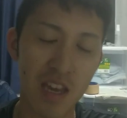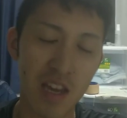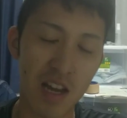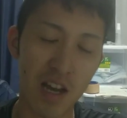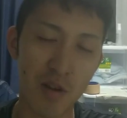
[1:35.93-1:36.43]

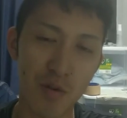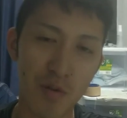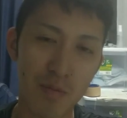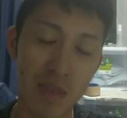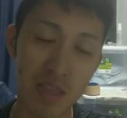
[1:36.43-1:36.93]
あ
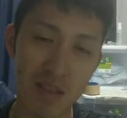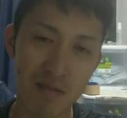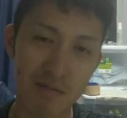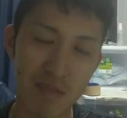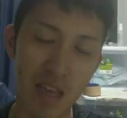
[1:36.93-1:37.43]
の、まあ、う
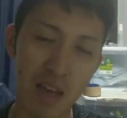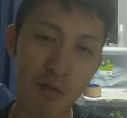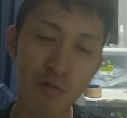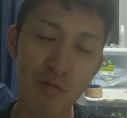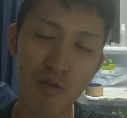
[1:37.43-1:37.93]
ん、だから
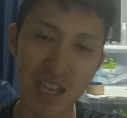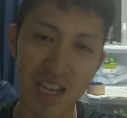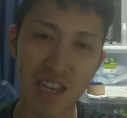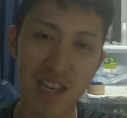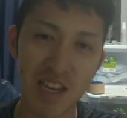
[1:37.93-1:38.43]
本当に
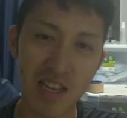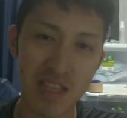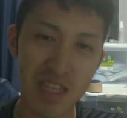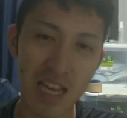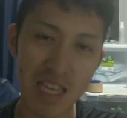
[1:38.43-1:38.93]

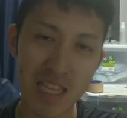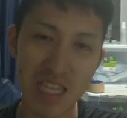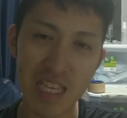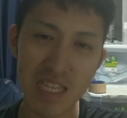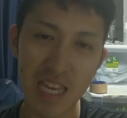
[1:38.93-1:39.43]
大体
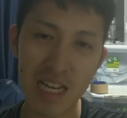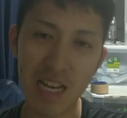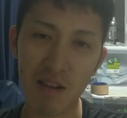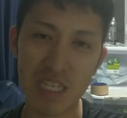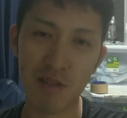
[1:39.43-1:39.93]
人間関係
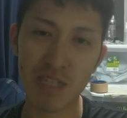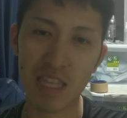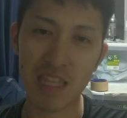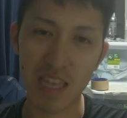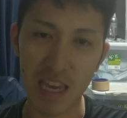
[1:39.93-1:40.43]
にいざこざっ
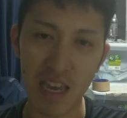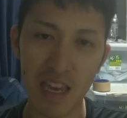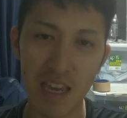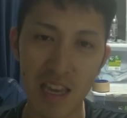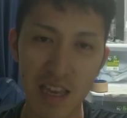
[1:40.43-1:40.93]
て、
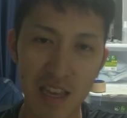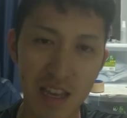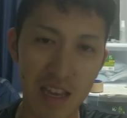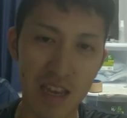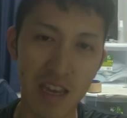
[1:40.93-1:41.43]

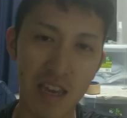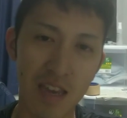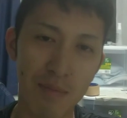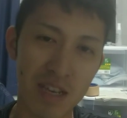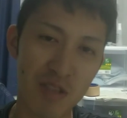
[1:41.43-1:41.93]

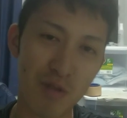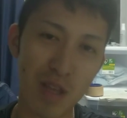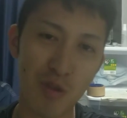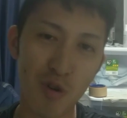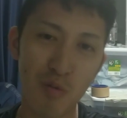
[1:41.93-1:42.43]
えーまあ、人が
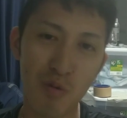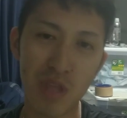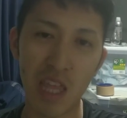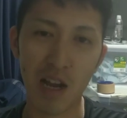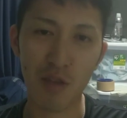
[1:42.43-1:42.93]
どう思っ
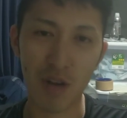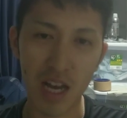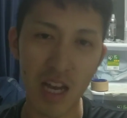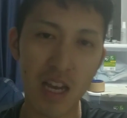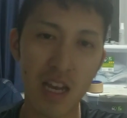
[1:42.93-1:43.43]
ているかと
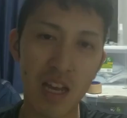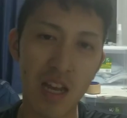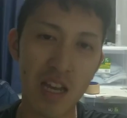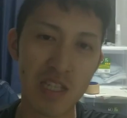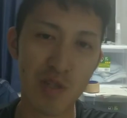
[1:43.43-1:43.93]
か
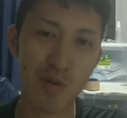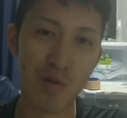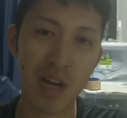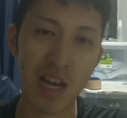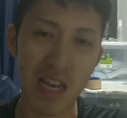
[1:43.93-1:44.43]
そこ
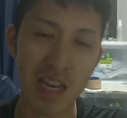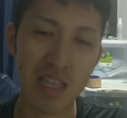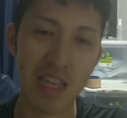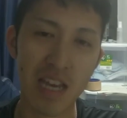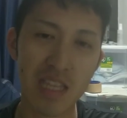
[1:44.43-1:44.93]
が
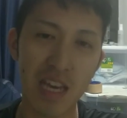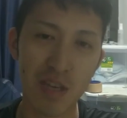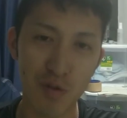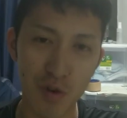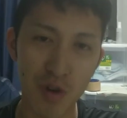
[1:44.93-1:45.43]
大体の